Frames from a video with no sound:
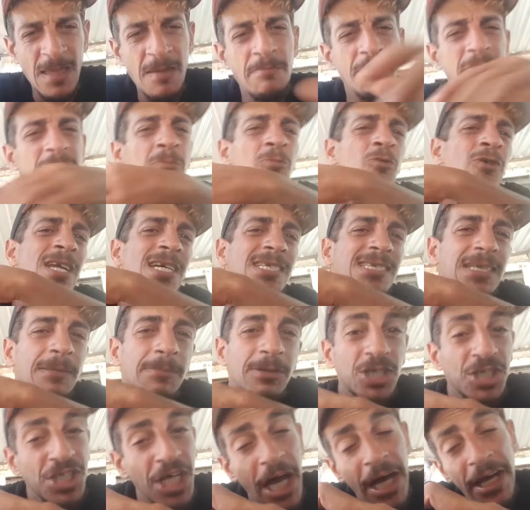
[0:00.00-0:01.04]

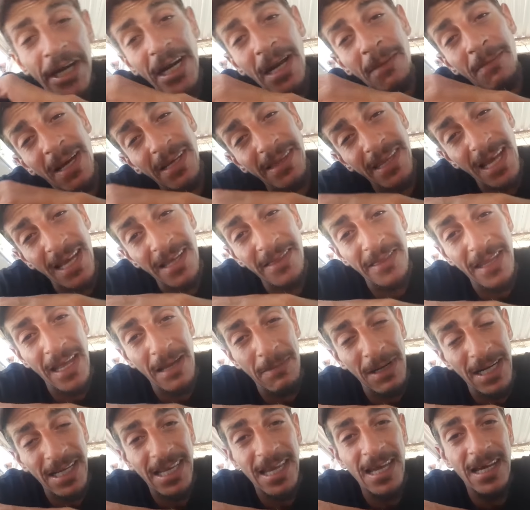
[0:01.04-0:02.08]
بمناسبه شهر رمضان
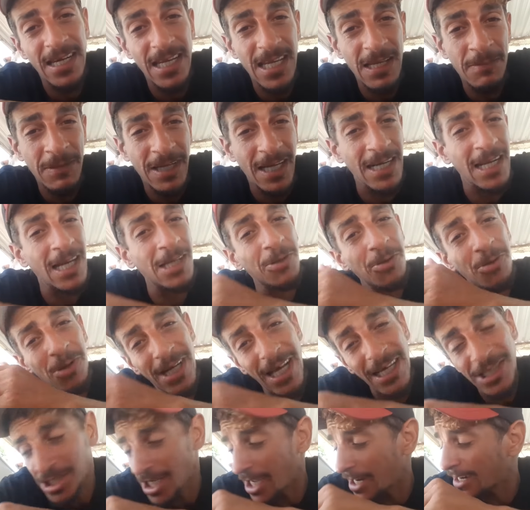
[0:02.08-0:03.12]
دابا الكريم كنهضروا
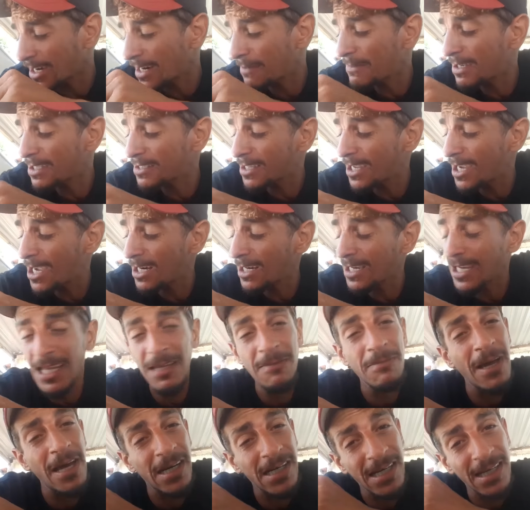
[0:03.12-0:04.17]
على شهر رمضان الله
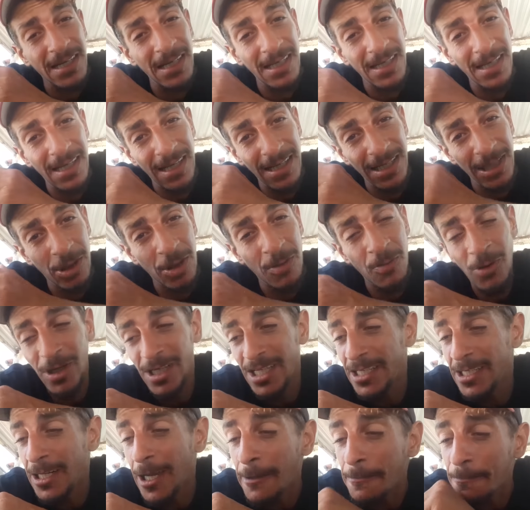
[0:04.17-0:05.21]
يبارك عليكم
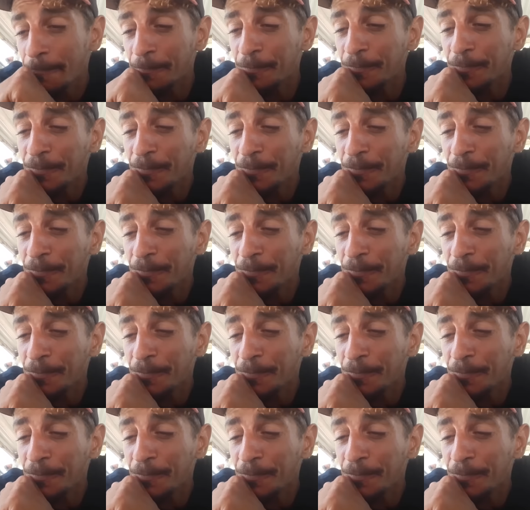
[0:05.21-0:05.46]
وعلينا